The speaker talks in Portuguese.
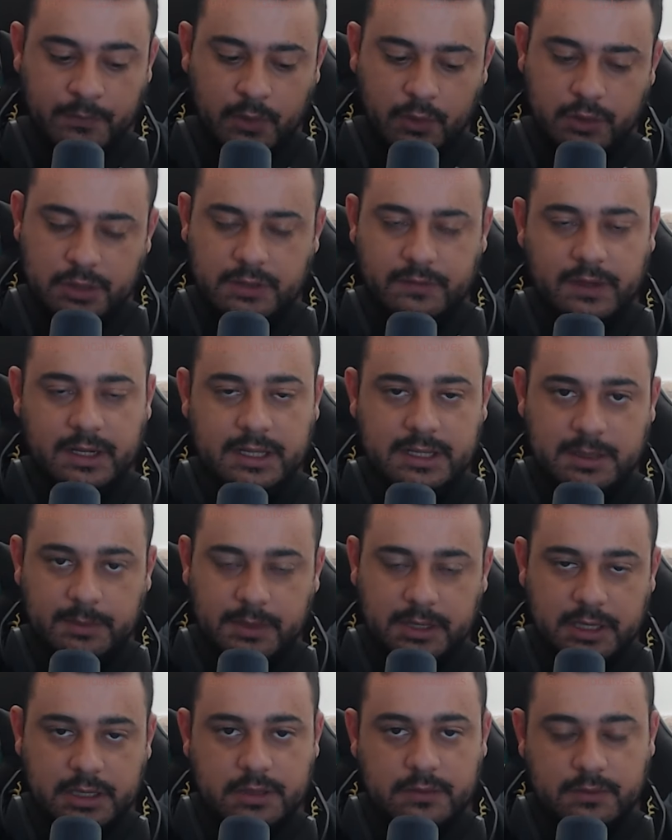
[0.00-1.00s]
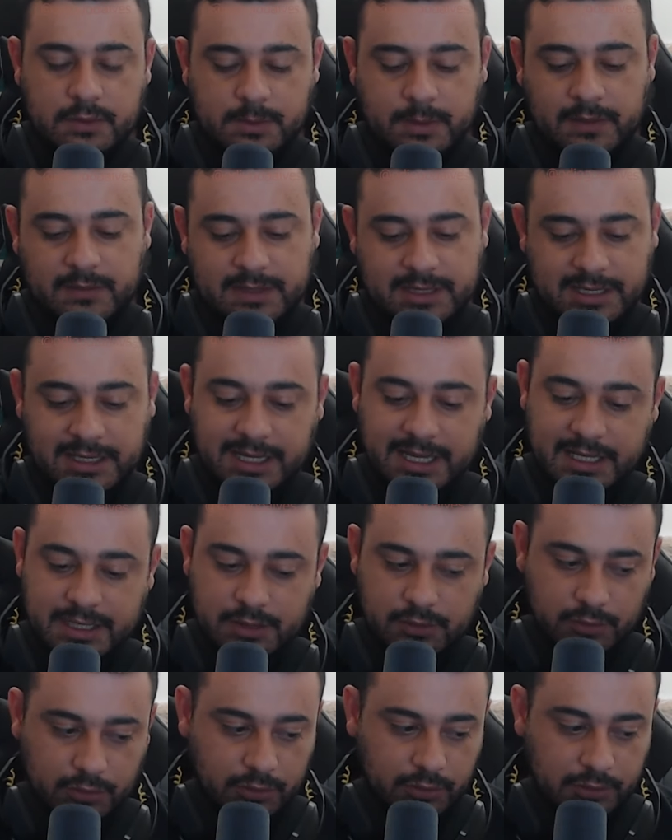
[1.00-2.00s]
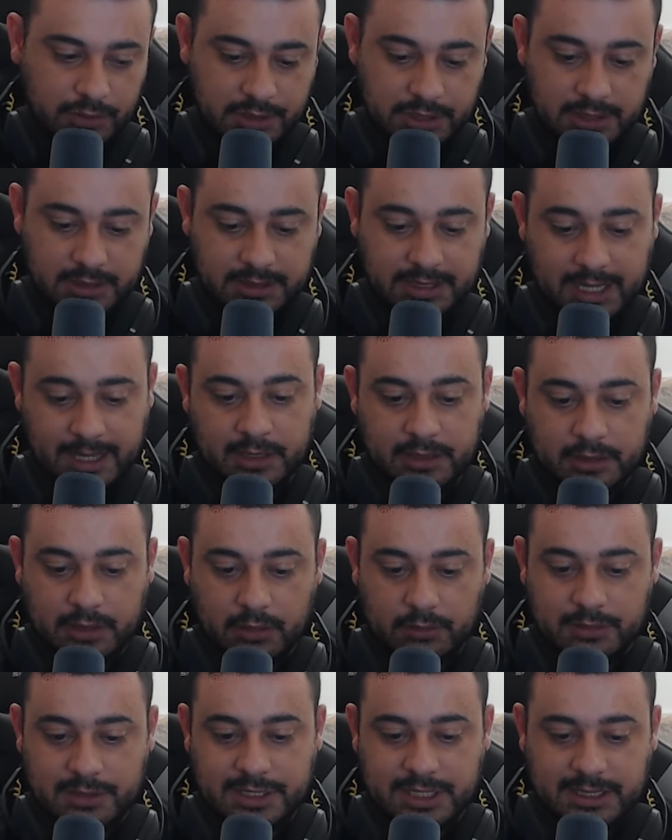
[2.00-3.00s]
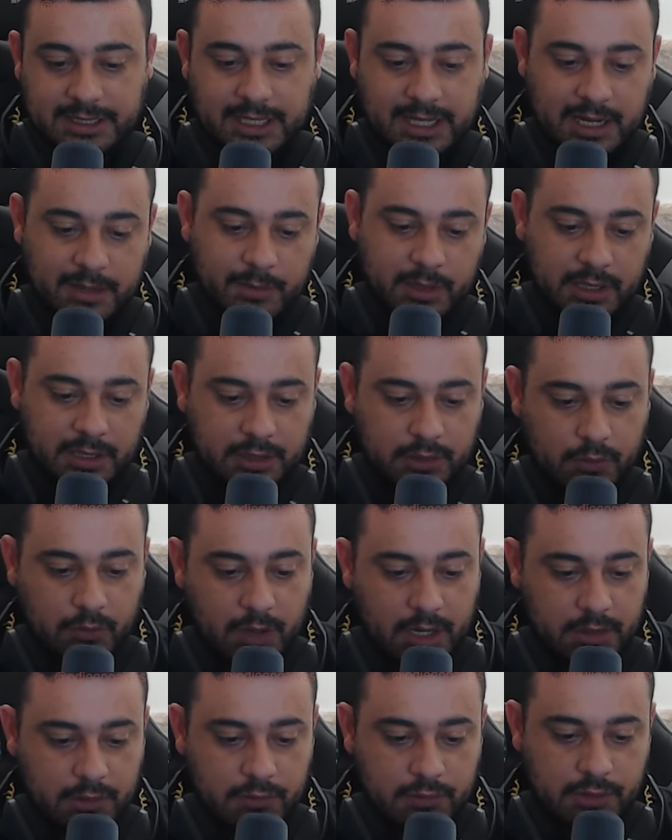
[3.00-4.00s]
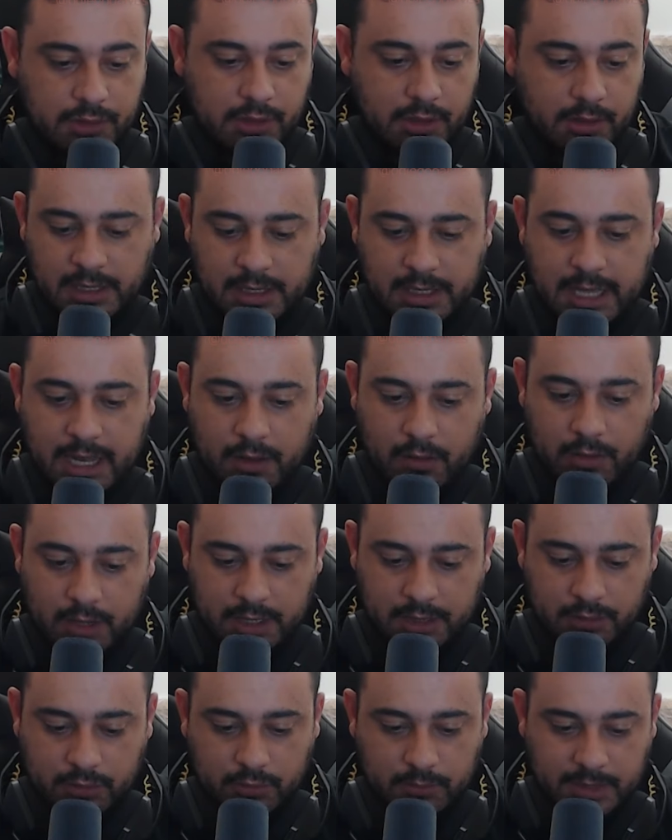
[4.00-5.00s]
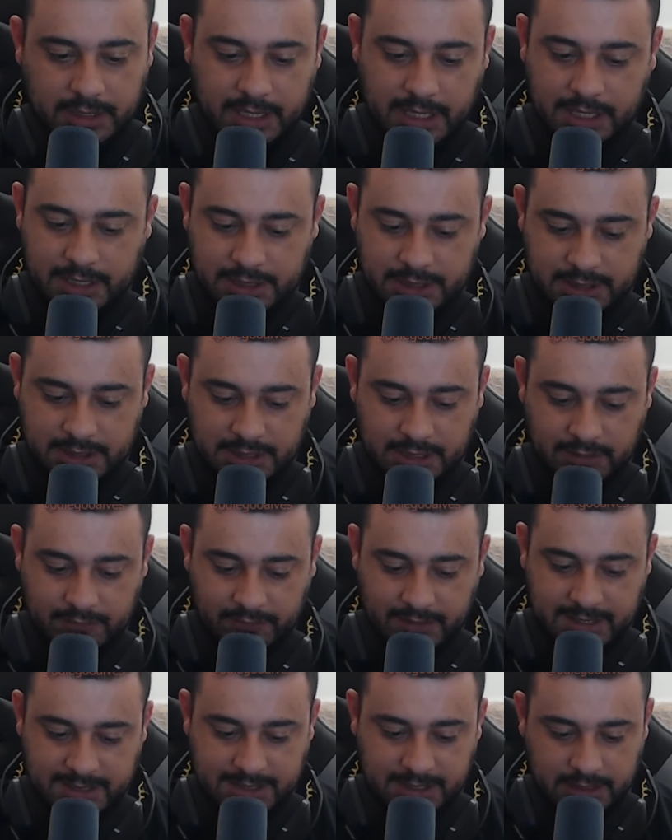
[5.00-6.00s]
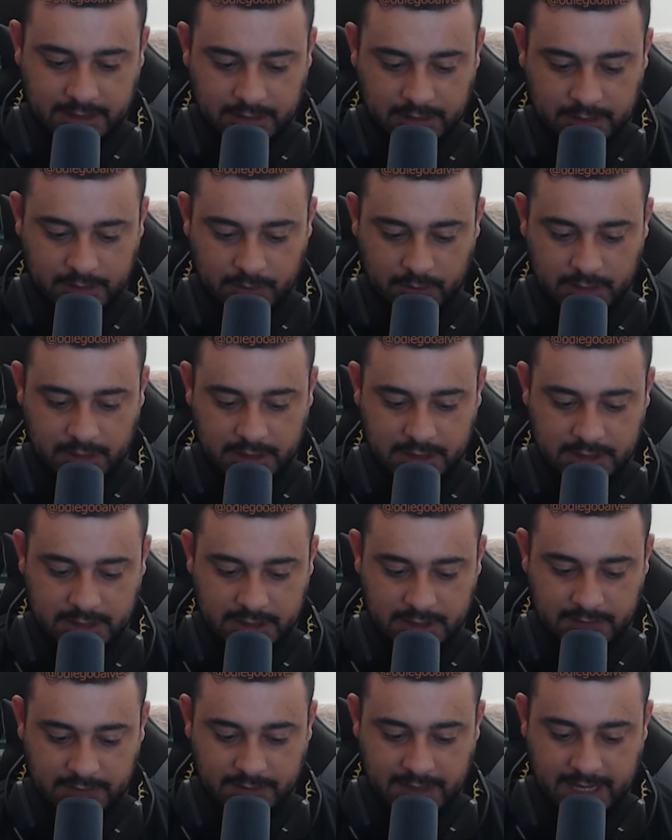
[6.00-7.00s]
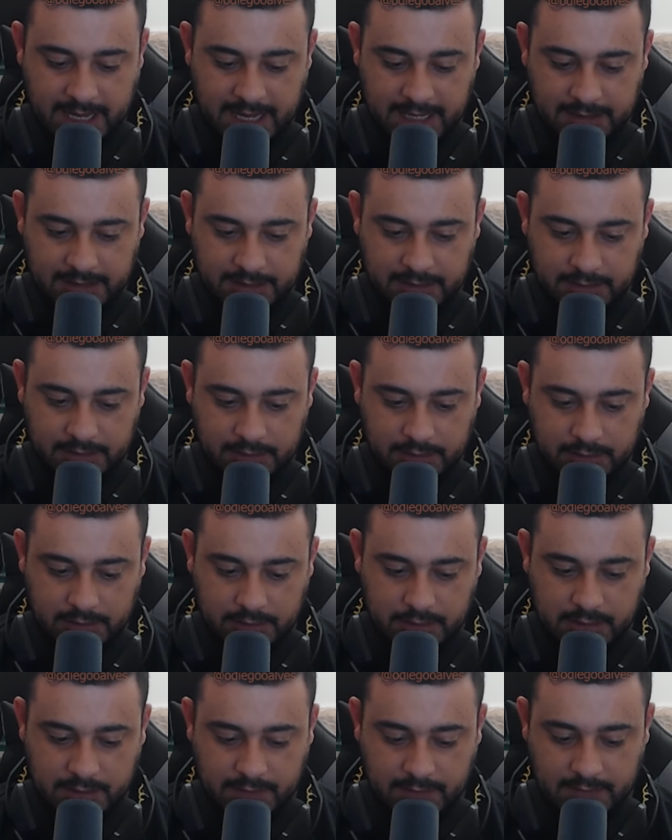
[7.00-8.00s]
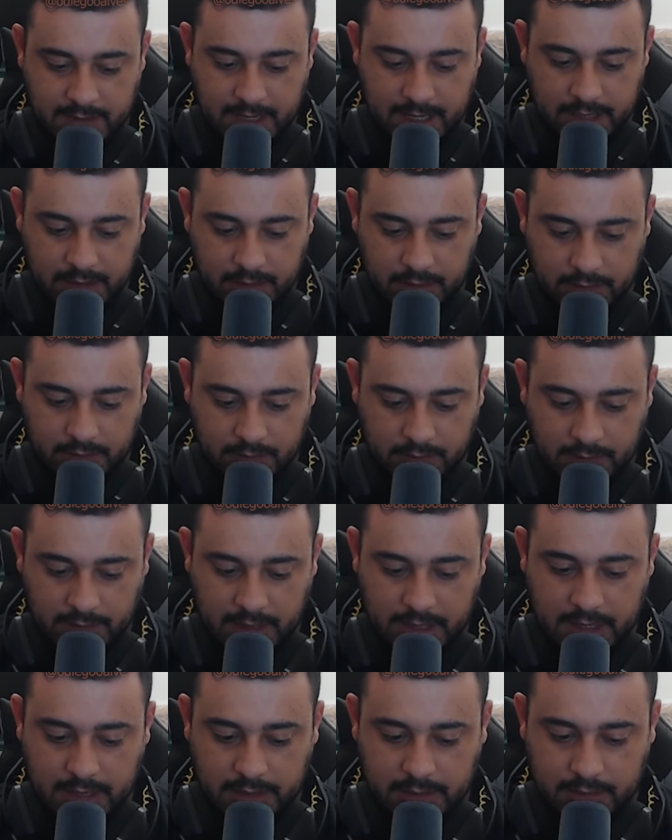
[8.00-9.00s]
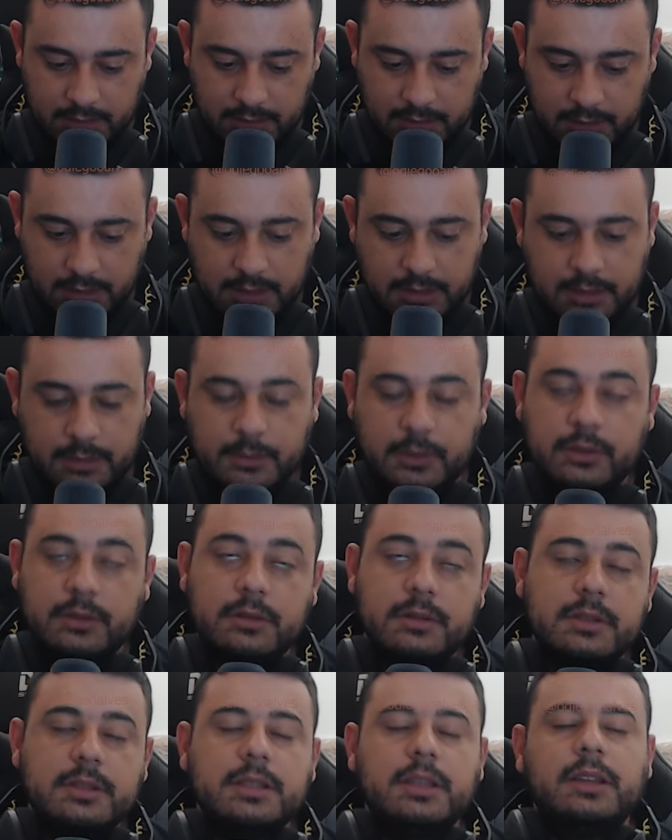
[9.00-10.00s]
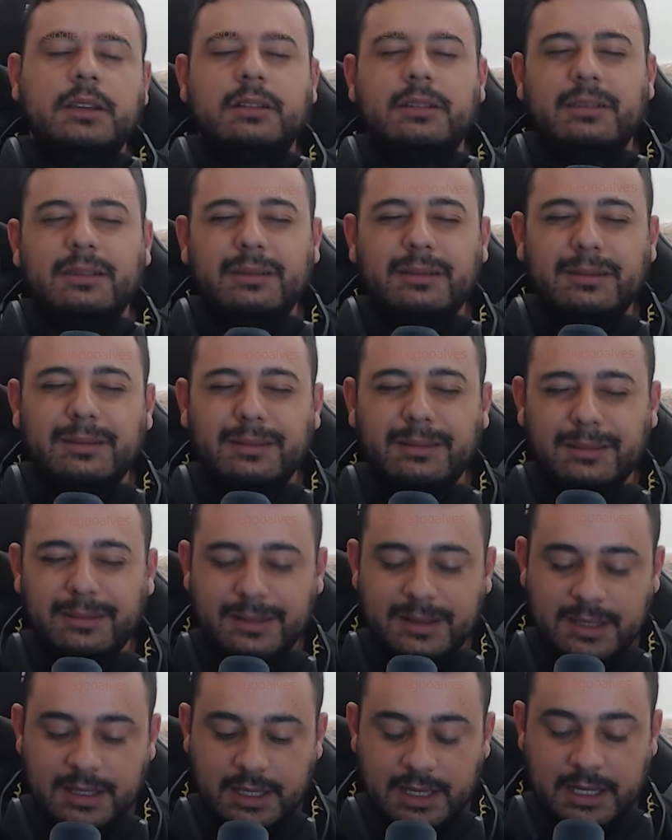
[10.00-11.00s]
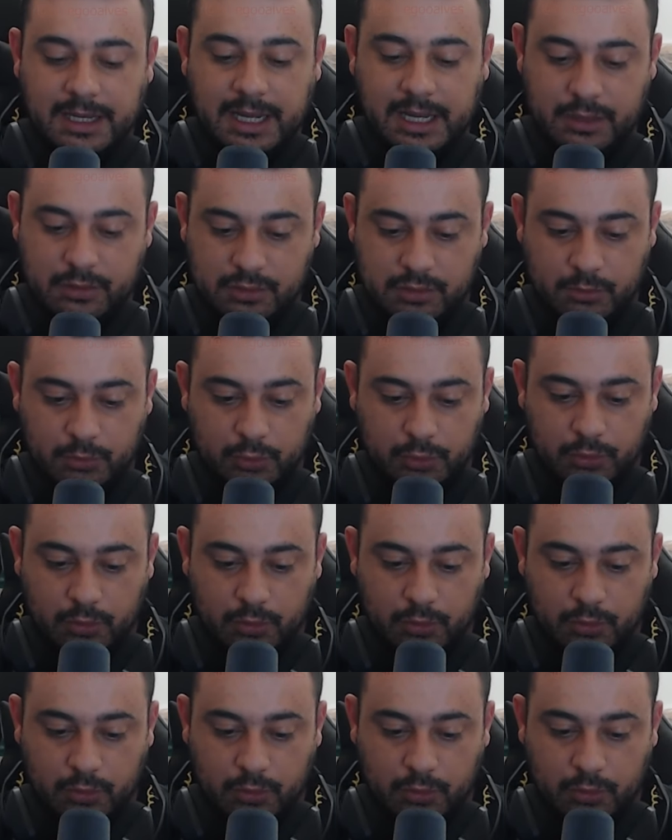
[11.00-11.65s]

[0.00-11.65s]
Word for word: com diferentes aplicativos para você ganhar dinheiro todo dia, tá? Então, já tá acabando aqui o anúncio, ó. E agora, turma, o que, que a gente tem que fazer? Temos que desviar. Desviar? Não, é. Eita, meu Deus do céu. Cara, eu sou muito